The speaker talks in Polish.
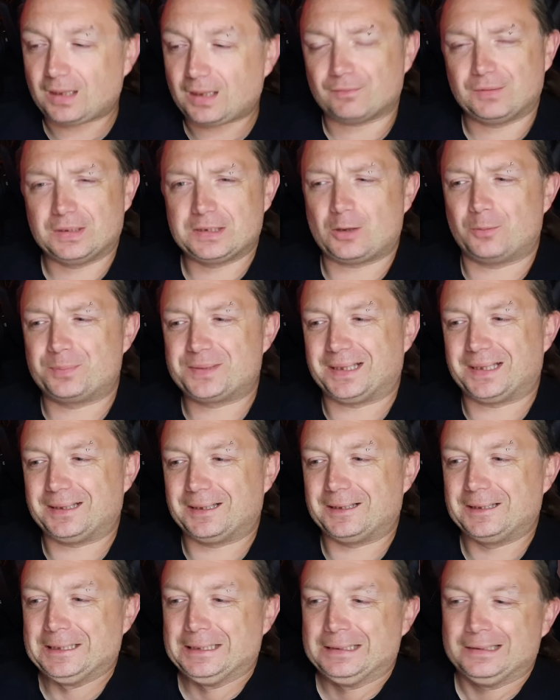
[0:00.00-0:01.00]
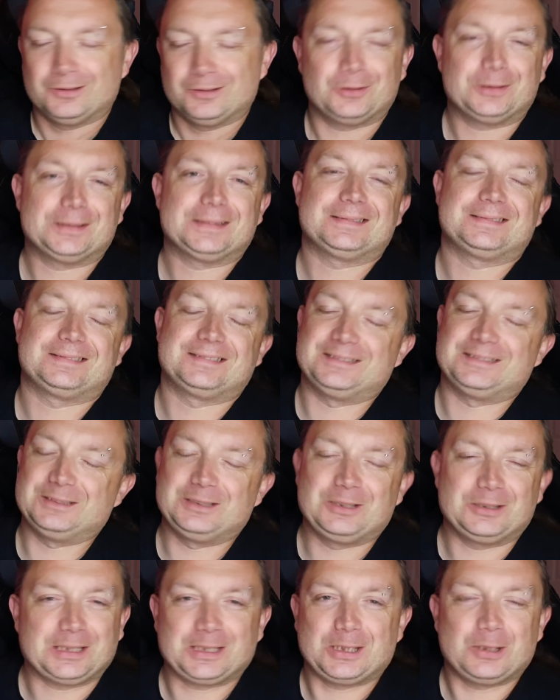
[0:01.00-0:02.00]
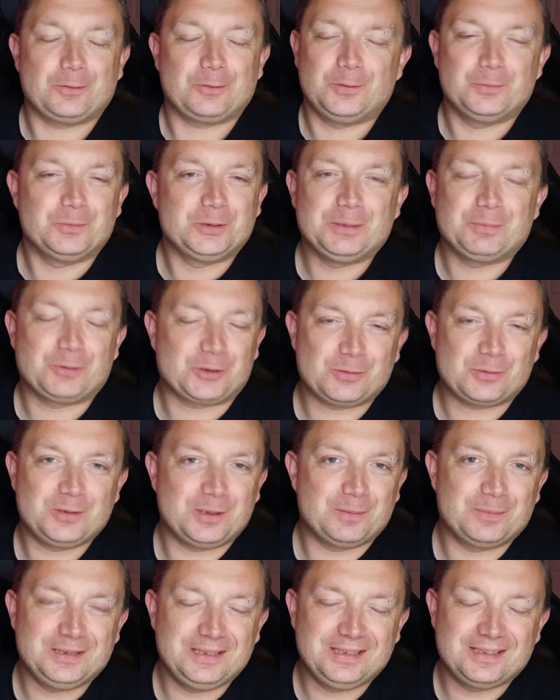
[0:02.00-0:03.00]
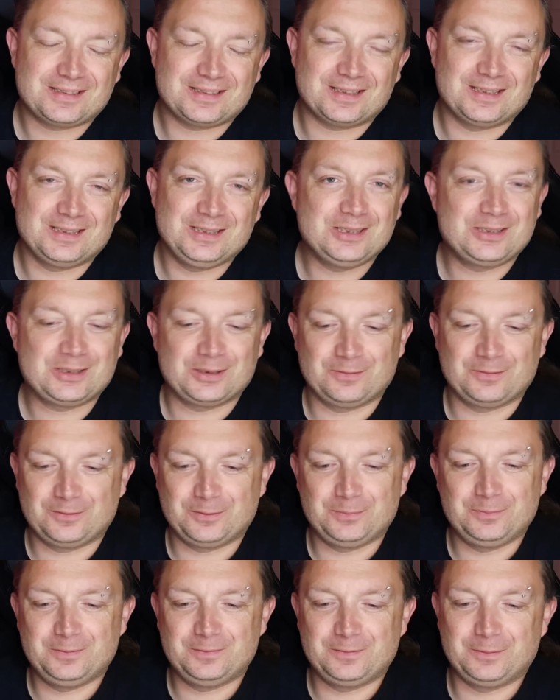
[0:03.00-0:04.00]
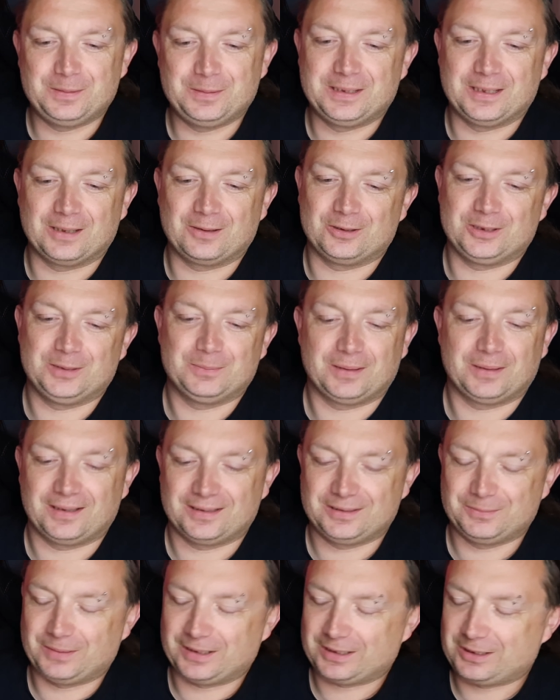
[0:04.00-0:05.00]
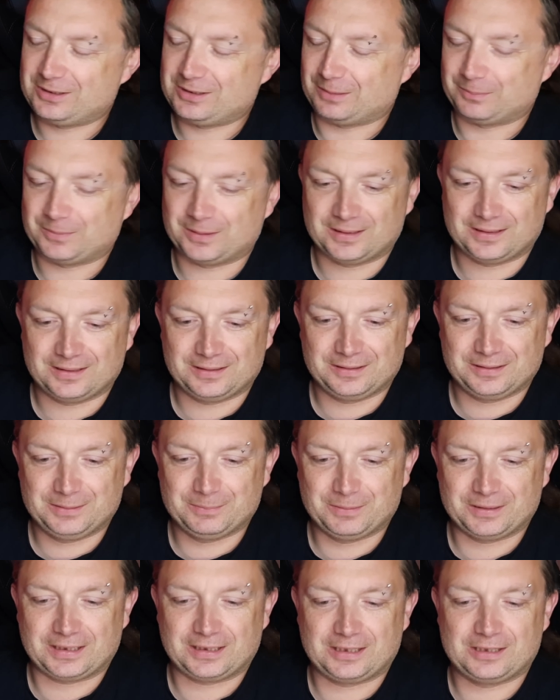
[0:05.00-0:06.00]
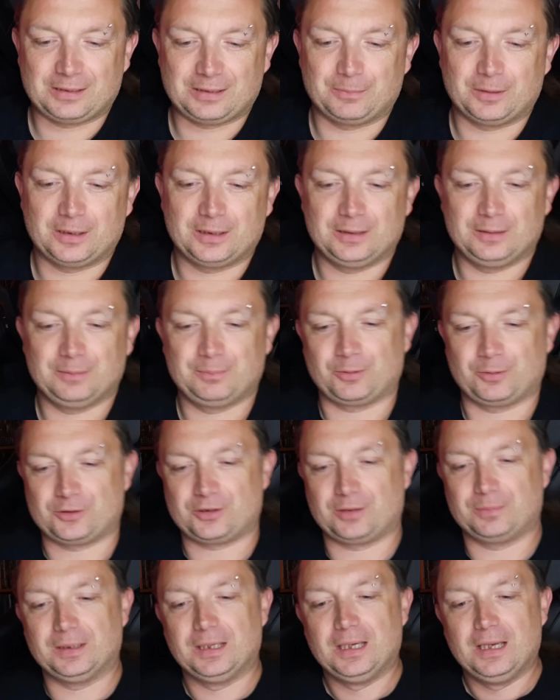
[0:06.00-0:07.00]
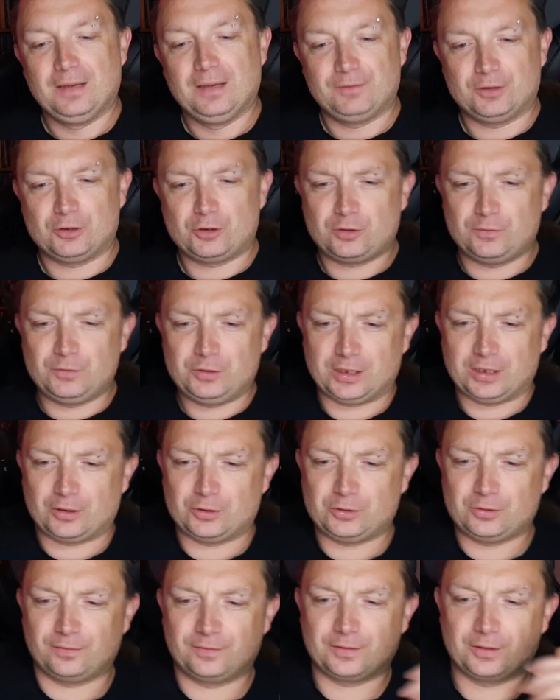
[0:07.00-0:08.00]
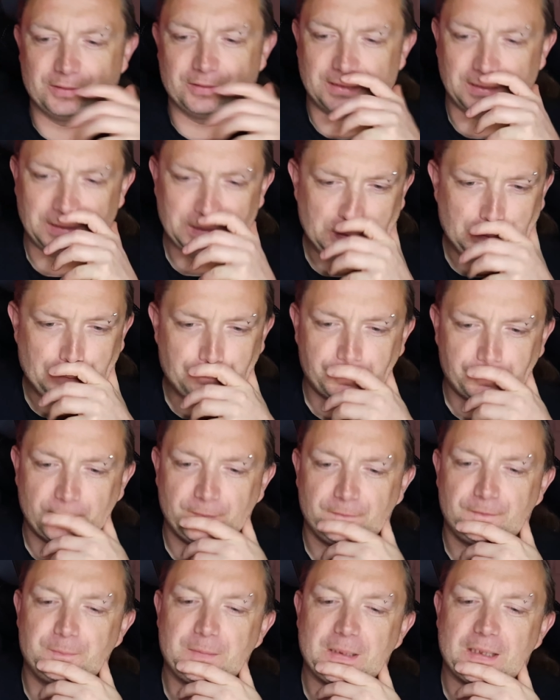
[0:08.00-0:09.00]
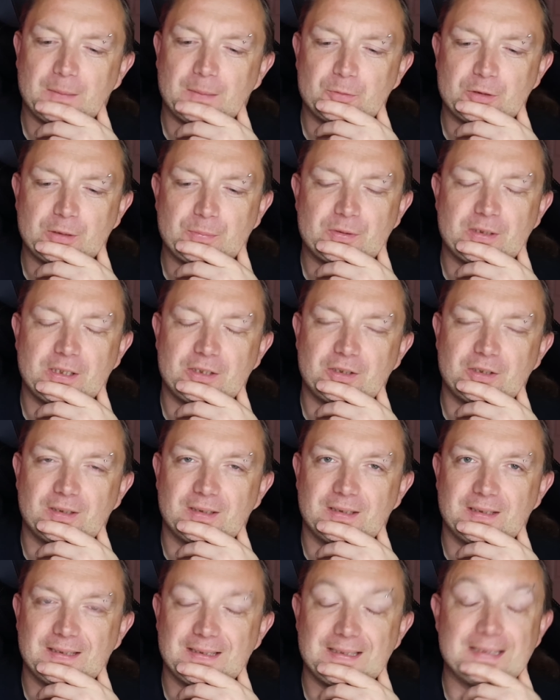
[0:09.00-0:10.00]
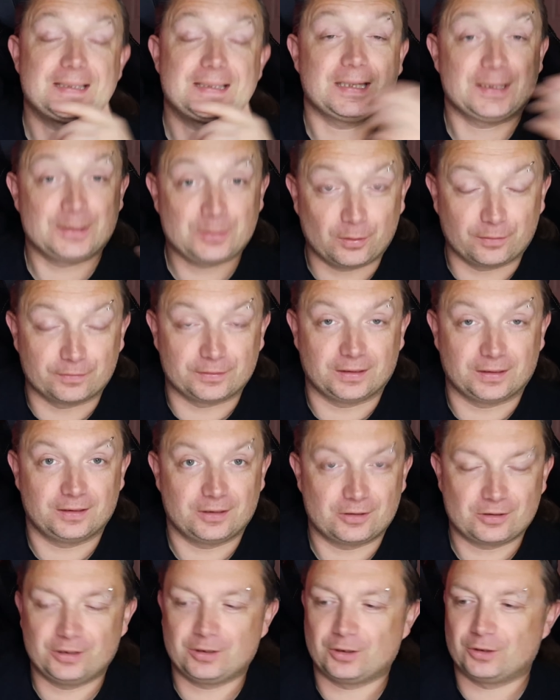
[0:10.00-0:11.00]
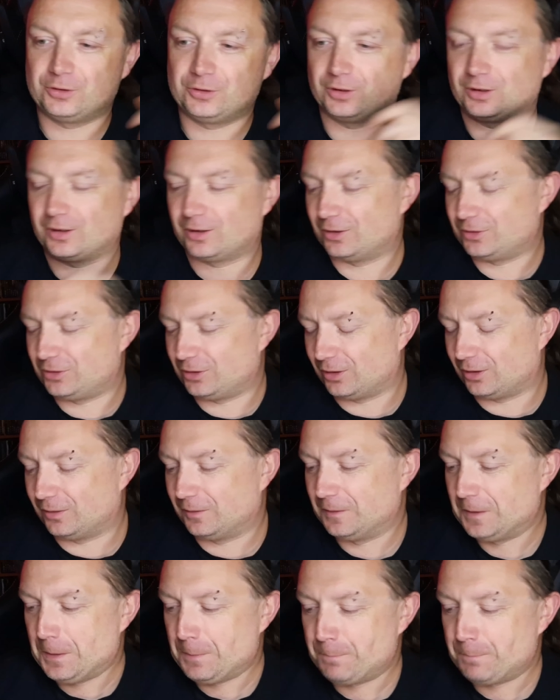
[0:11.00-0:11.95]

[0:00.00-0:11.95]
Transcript: Więc obsada, no, do takiego filmu nie potrzebujemy nic, nic wybitnego, nie ma, nie ma jakichś tam, e, nie ma jakiejś tam e, potrzeby, więc rzeczywiście jakoś to wygląda w miarę, muszę przyznać, e, sensownie, jeżeli chodzi, chodzi o,